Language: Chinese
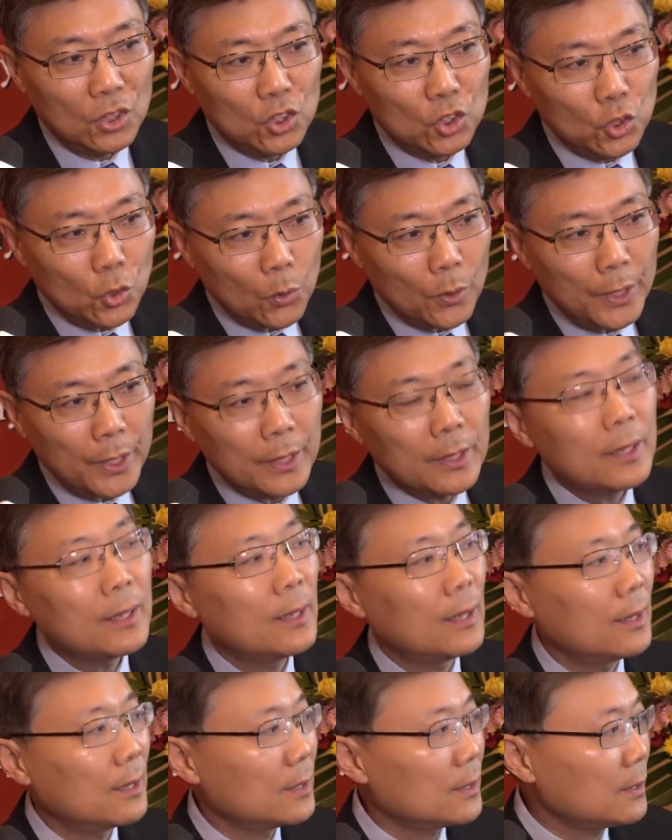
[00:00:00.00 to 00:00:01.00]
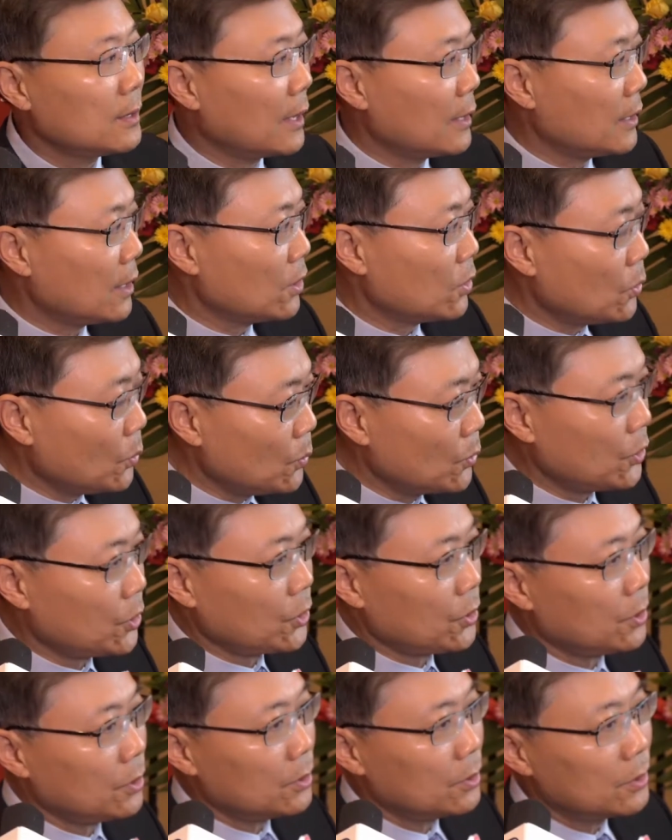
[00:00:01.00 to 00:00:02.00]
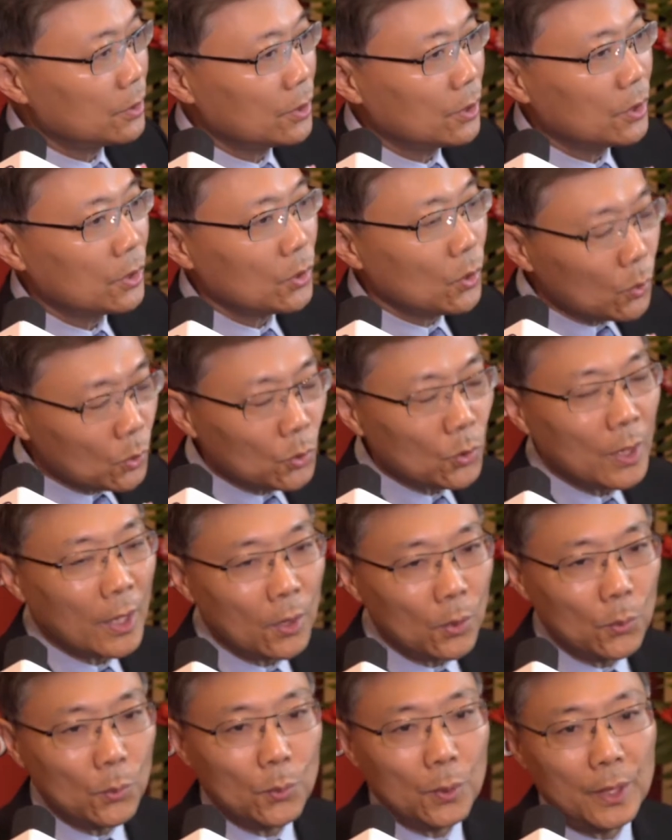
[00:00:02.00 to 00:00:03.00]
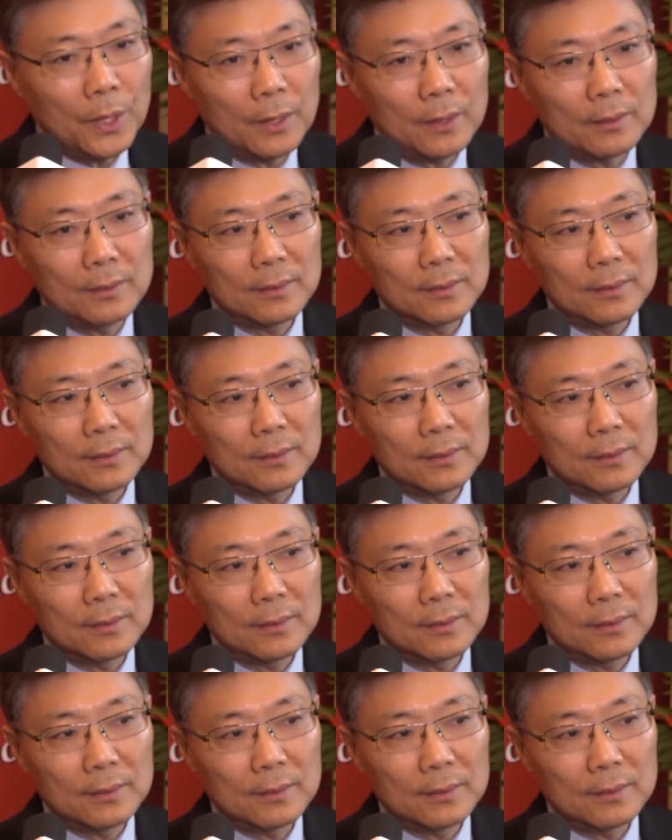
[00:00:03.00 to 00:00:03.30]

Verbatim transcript: 作为一个大家的共识，共同来努力。